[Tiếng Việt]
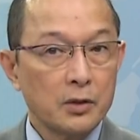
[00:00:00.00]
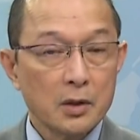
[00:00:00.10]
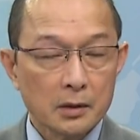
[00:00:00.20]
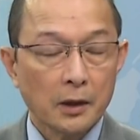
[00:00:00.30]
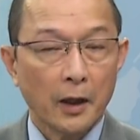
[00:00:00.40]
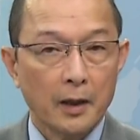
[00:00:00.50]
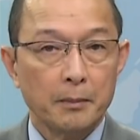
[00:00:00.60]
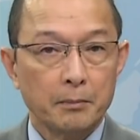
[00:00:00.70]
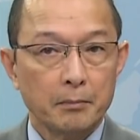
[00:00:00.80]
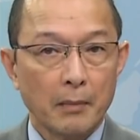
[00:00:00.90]
trước
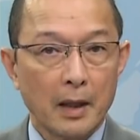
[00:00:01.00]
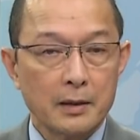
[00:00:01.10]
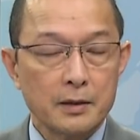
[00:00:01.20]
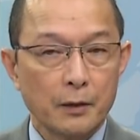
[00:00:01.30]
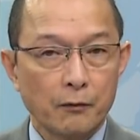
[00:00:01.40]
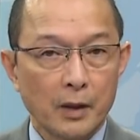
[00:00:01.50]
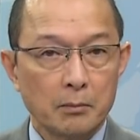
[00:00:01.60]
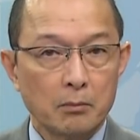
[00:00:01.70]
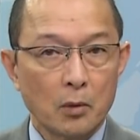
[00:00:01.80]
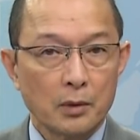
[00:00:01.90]
thềm bài diễn
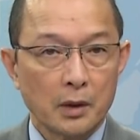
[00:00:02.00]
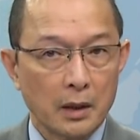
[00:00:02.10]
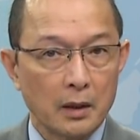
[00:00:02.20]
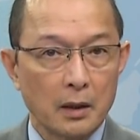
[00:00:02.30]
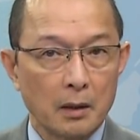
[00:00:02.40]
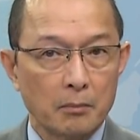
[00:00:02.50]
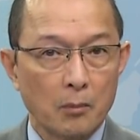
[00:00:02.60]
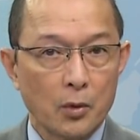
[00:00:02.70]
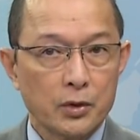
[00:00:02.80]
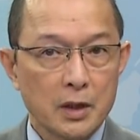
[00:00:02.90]
văn kỷ niệm
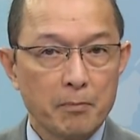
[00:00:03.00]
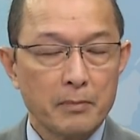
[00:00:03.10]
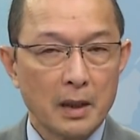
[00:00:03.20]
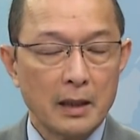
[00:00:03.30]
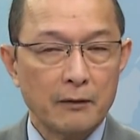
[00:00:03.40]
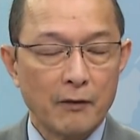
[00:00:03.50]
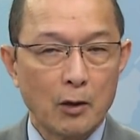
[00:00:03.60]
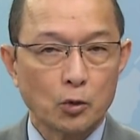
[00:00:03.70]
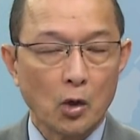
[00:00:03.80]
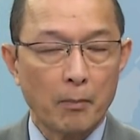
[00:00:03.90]
100 ngày
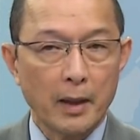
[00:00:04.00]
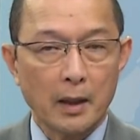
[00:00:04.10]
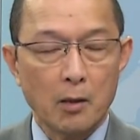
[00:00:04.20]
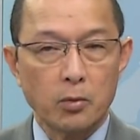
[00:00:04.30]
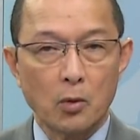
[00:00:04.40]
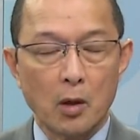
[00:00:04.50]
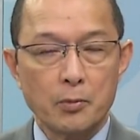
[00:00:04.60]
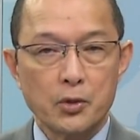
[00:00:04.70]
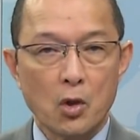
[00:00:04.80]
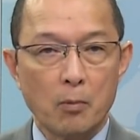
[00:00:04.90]
vào tòa Bạch Ốc của
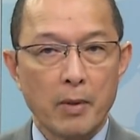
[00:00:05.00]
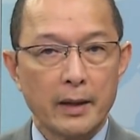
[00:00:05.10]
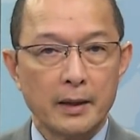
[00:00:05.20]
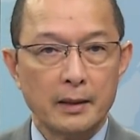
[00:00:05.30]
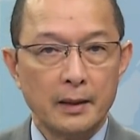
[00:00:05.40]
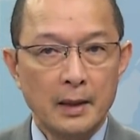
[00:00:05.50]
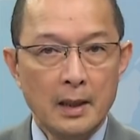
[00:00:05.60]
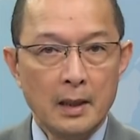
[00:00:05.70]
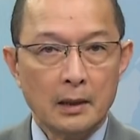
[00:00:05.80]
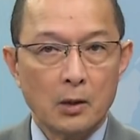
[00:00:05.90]
ông Joe Biden
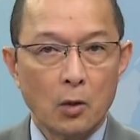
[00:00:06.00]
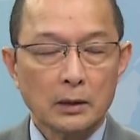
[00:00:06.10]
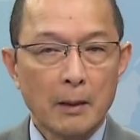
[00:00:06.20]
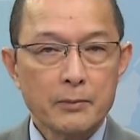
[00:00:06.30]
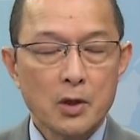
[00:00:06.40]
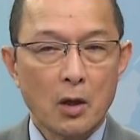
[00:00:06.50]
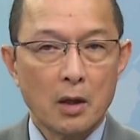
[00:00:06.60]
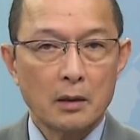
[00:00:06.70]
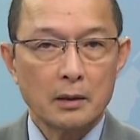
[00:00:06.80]
Cuộc thăm dò